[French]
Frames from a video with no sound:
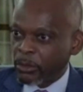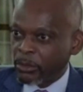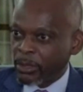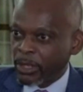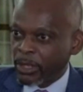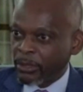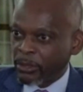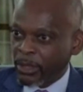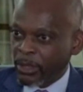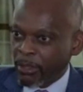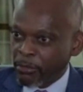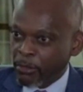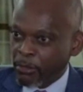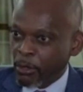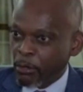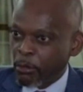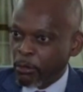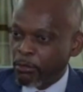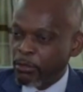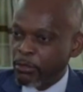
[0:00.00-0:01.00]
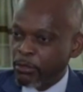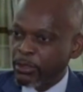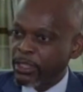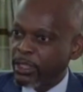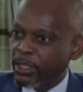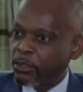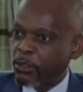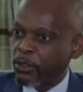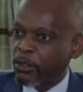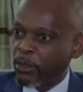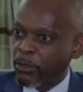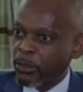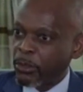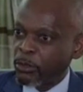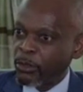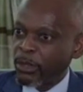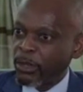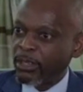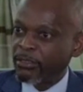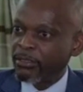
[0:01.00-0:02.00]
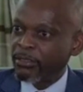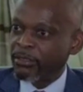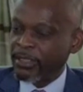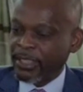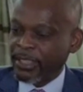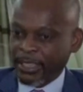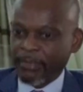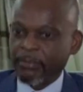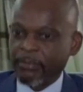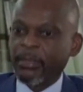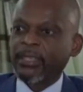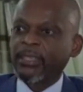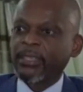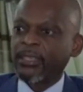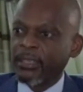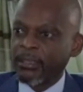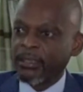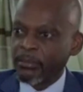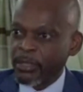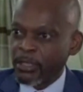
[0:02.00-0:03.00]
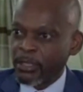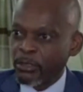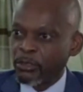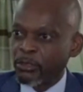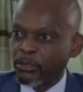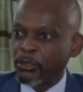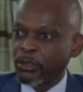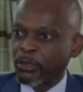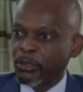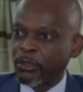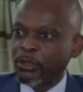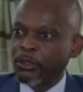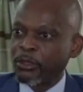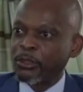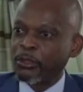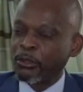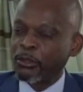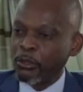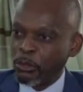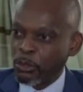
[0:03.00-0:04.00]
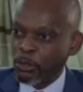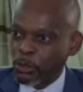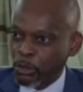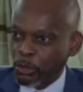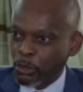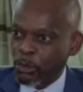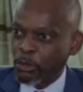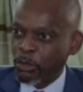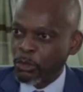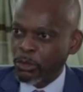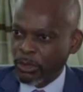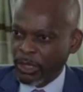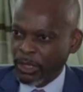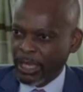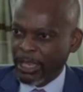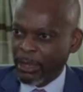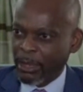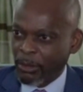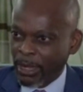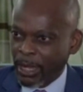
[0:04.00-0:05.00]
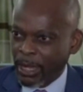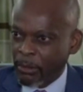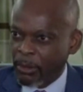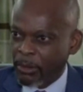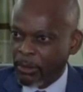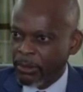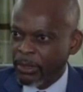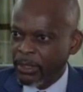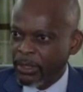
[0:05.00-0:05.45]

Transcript: la, de, la, francophonie et du Commonwealth, et maintenant, bien sûr, euh, le Togo et le Gabon.